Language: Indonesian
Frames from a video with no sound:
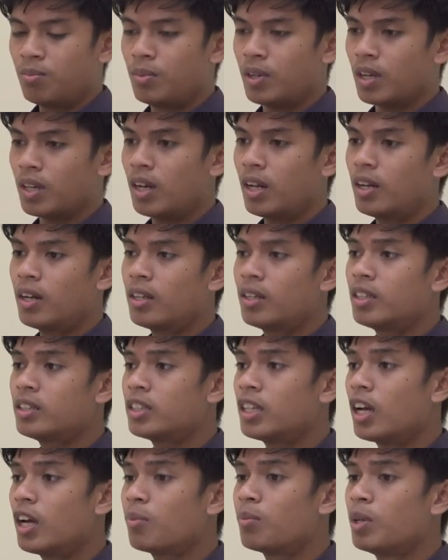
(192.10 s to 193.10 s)
Baiklah, nanti
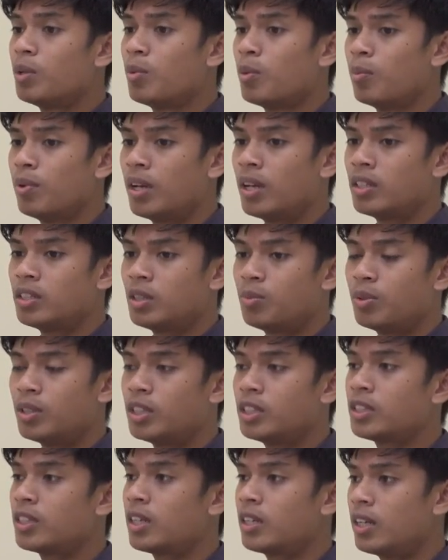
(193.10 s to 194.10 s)
saya akan beli mobil aja buat
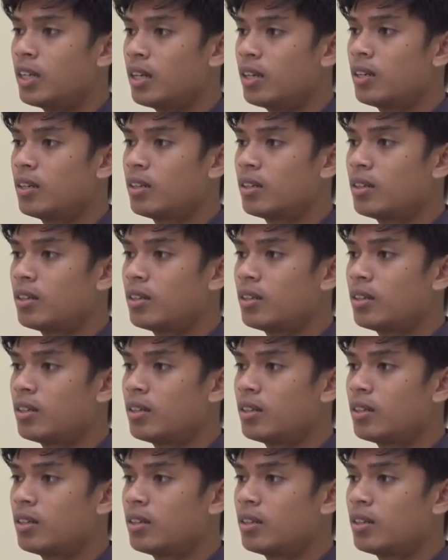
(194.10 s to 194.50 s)
saya.